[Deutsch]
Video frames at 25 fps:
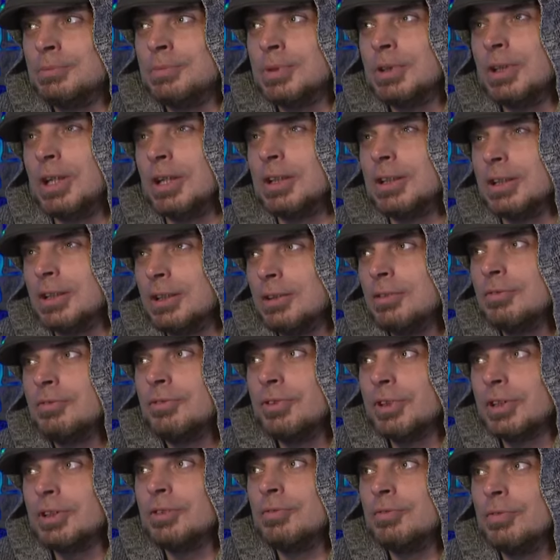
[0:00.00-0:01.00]
in der dritten,
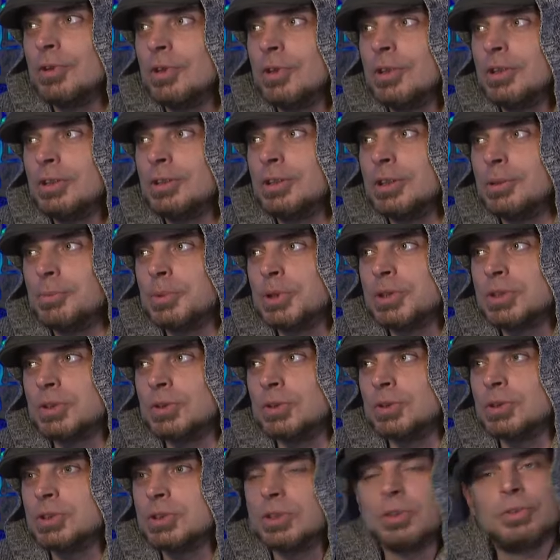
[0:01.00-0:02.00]
vierten Woche habe ich
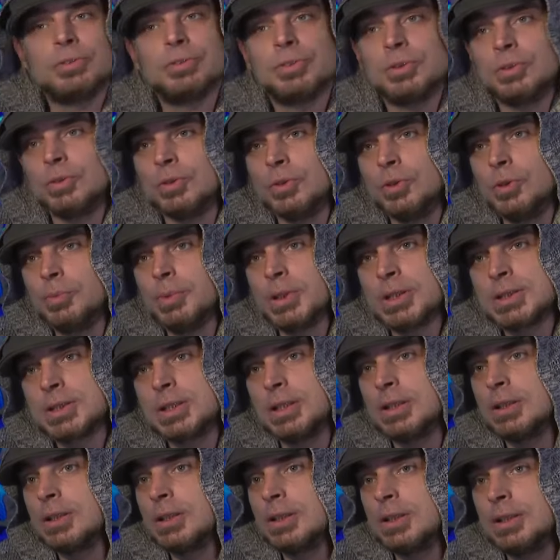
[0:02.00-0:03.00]
so Soft- und
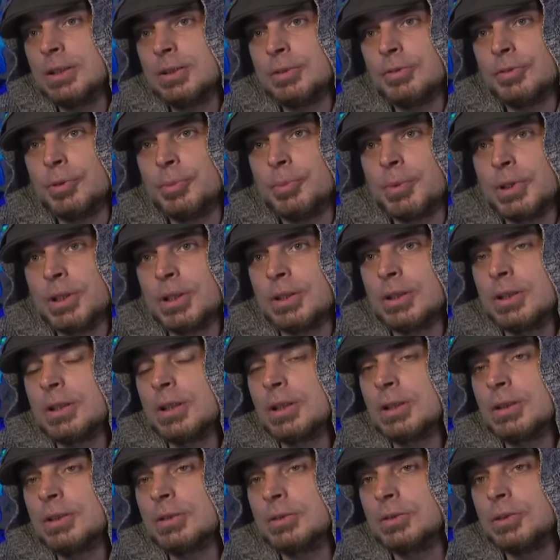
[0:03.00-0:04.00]
Ölpastellkreide für mich
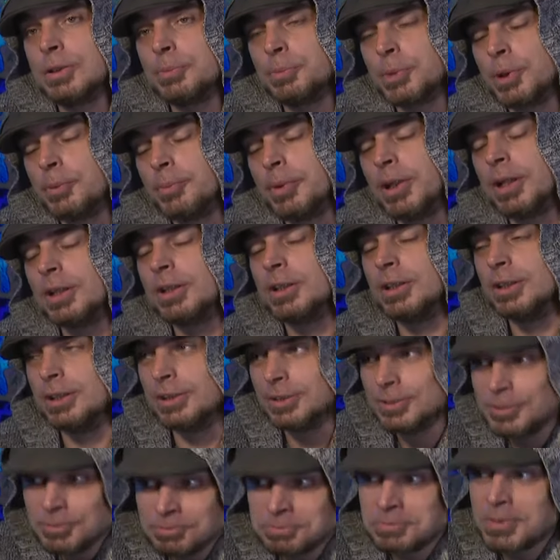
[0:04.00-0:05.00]
entdeckt und habe gemerkt,
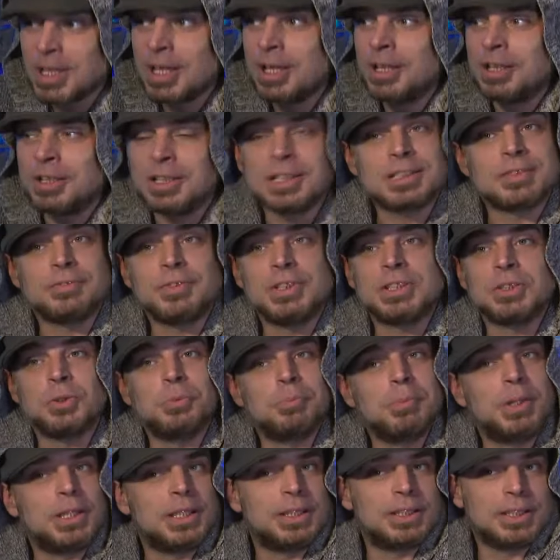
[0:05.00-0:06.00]
ey, das ist wie so
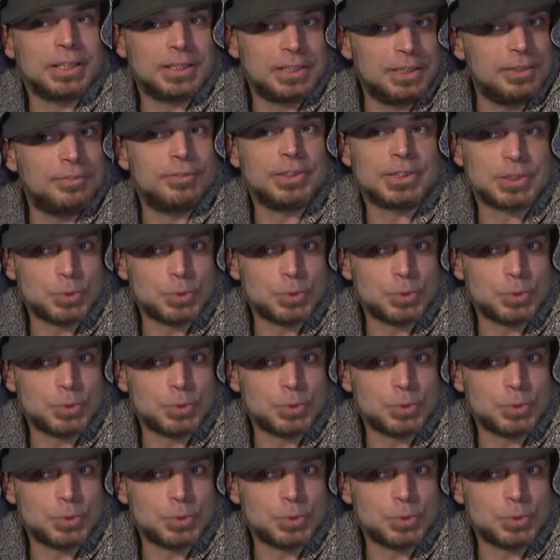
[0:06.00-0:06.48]
ein meditativer